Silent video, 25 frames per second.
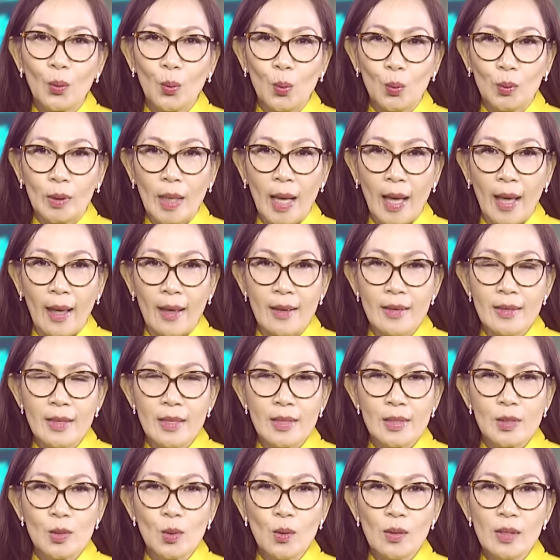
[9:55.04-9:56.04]
Cụ thể,
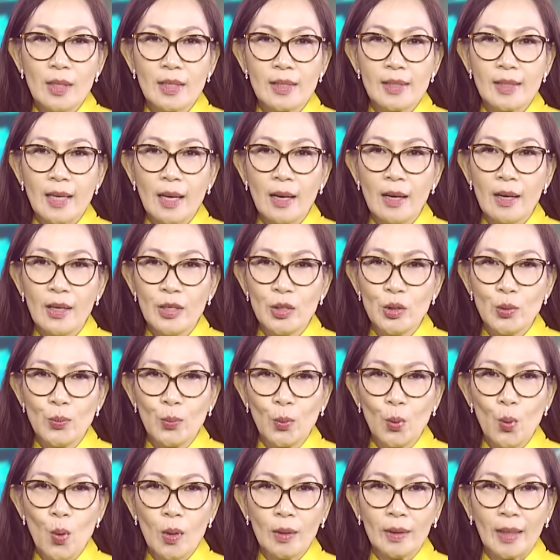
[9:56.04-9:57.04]
số lượng xe hơi
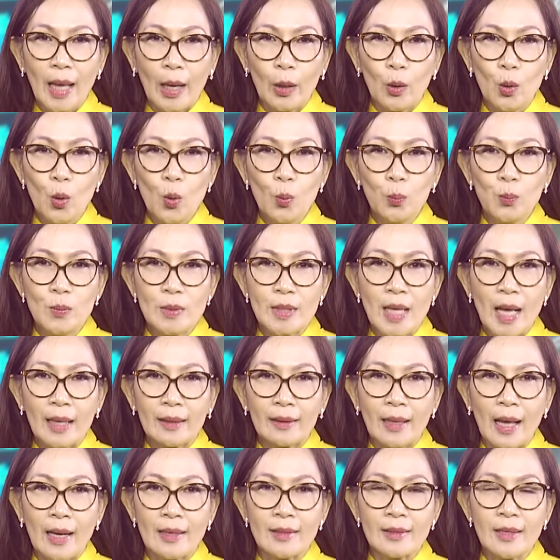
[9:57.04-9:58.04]
Trung Quốc tại Úc gia
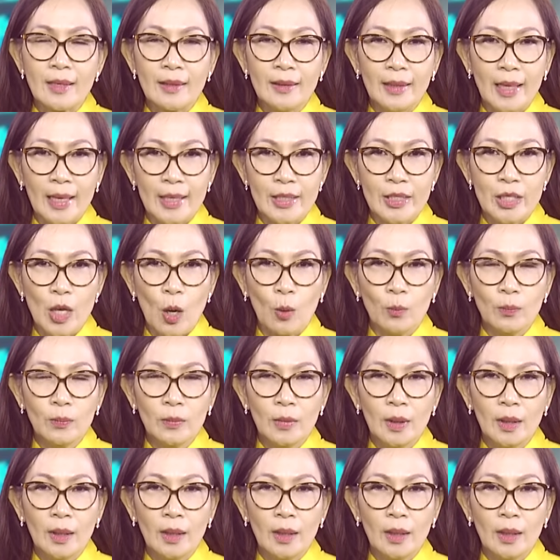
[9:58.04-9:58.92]
tăng rất nhanh chóng,